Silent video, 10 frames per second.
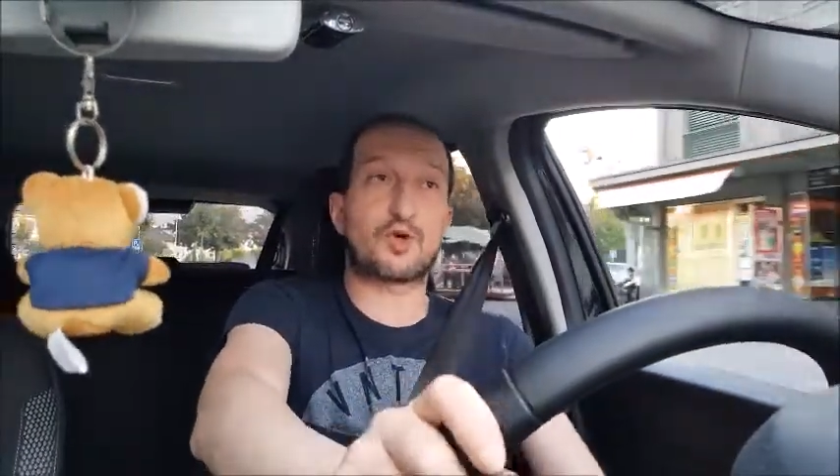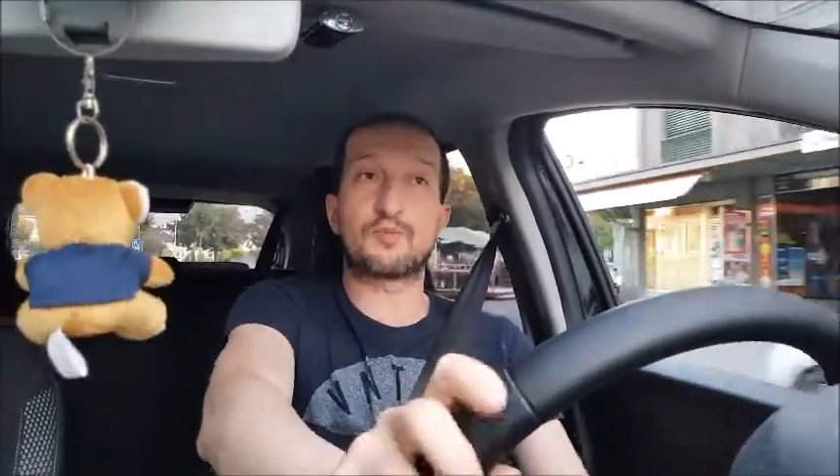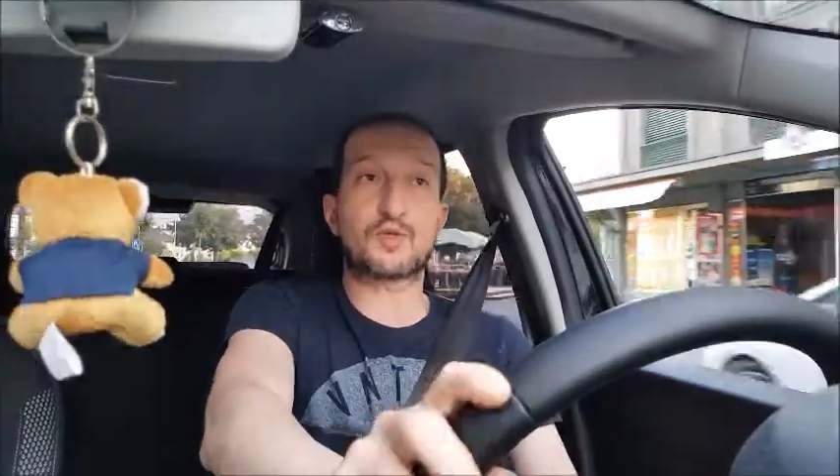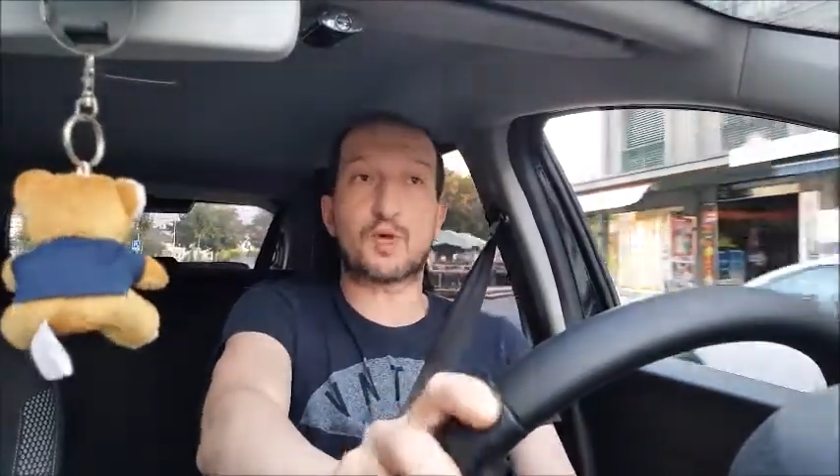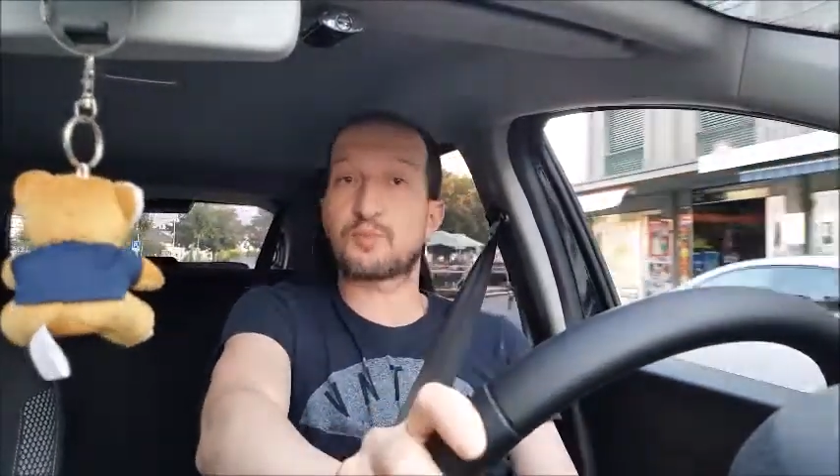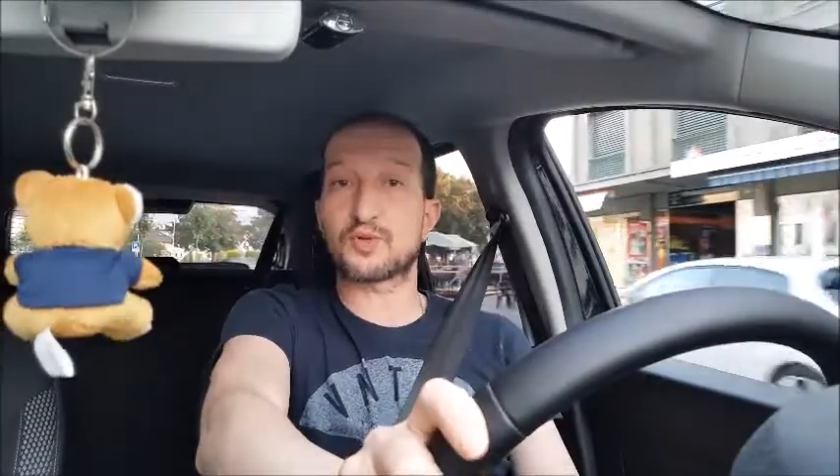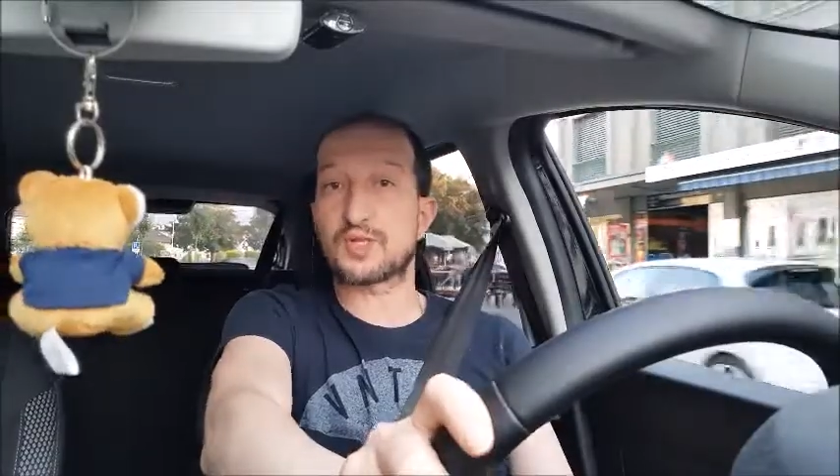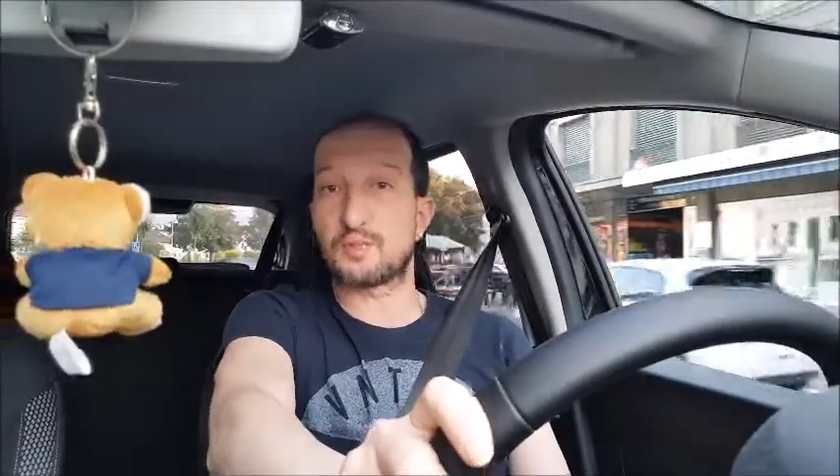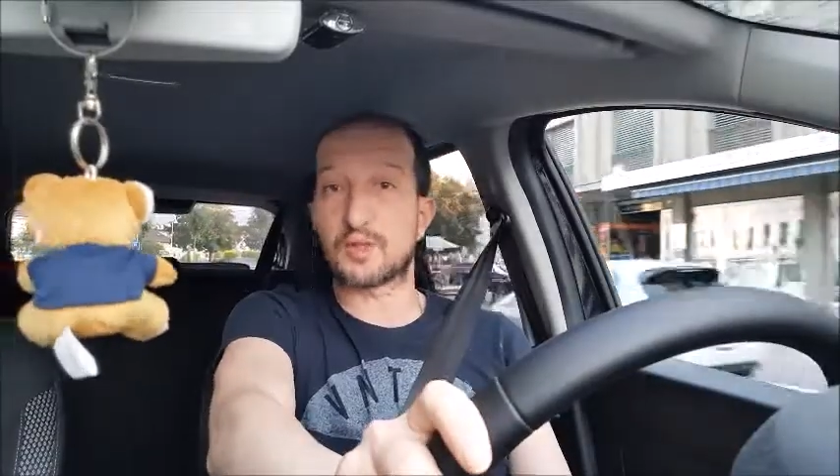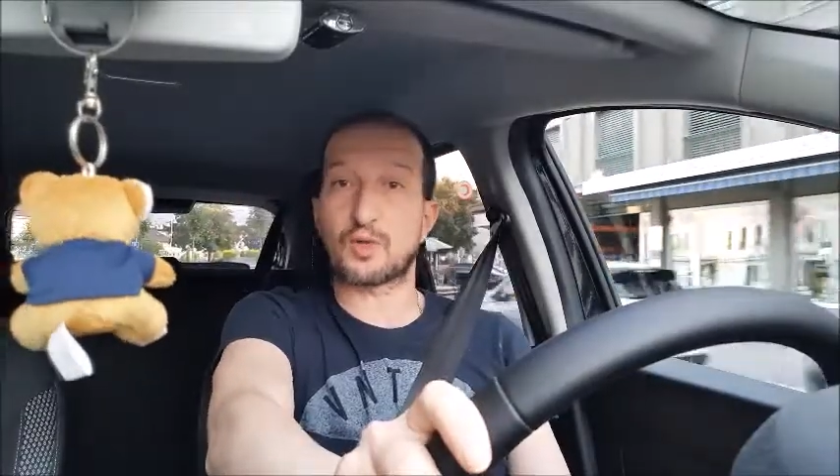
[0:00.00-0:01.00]
le Mission
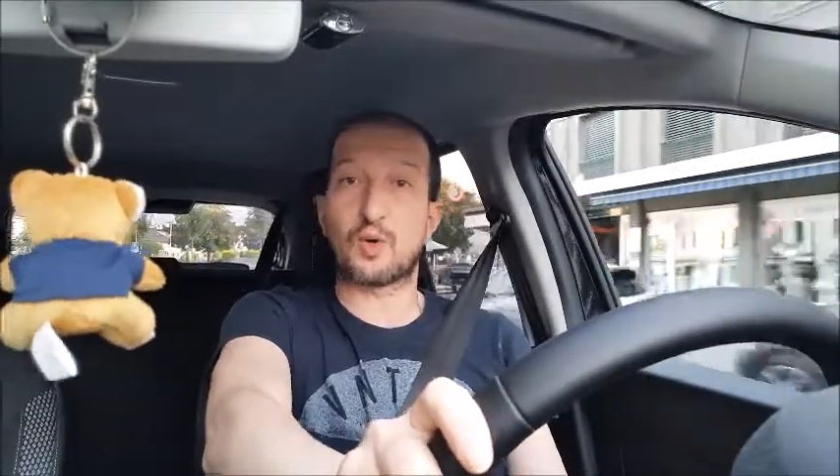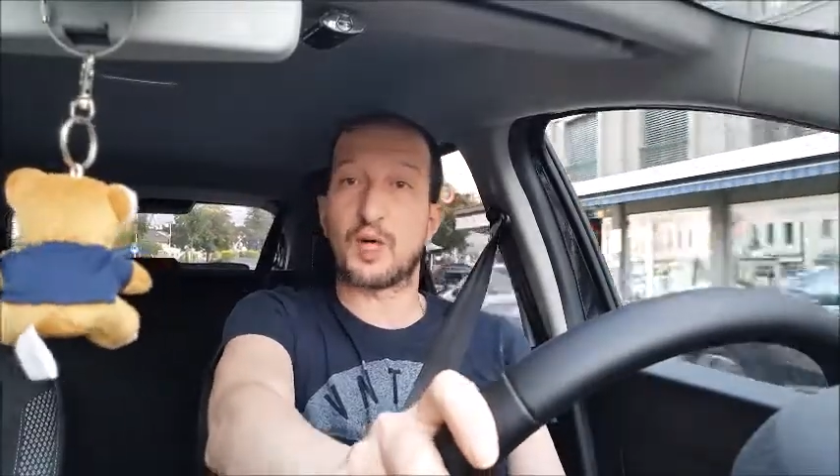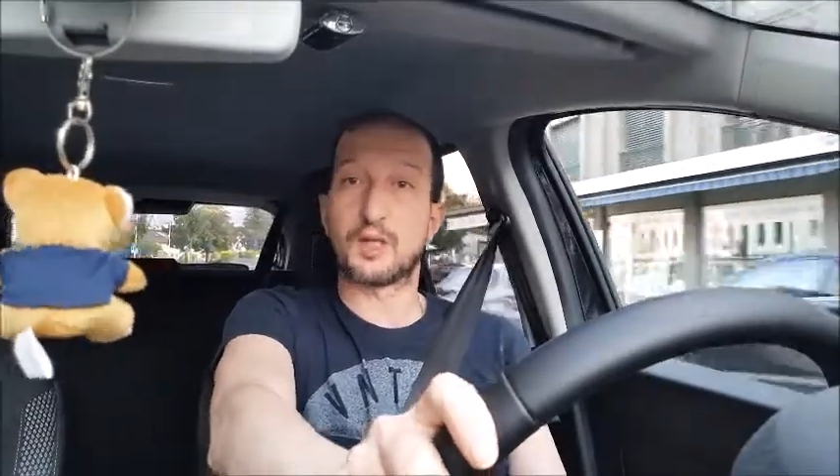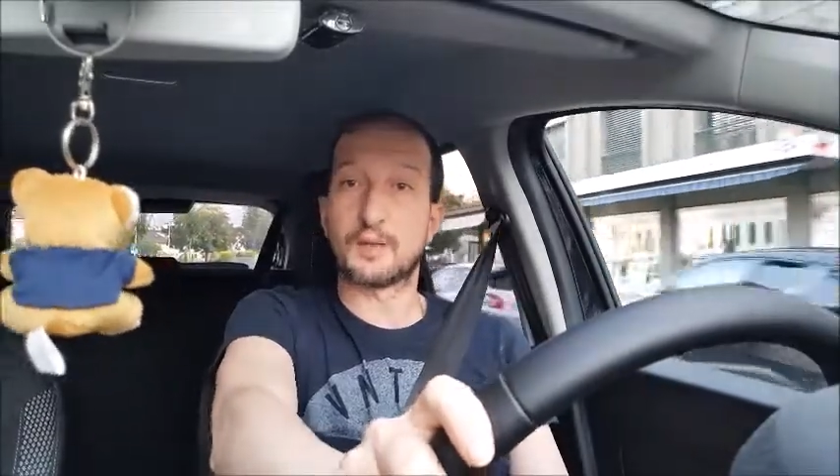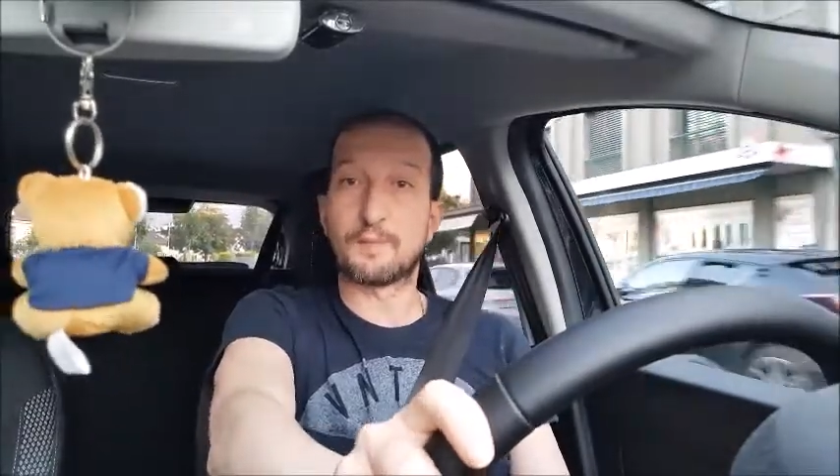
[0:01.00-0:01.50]
Impossible 3.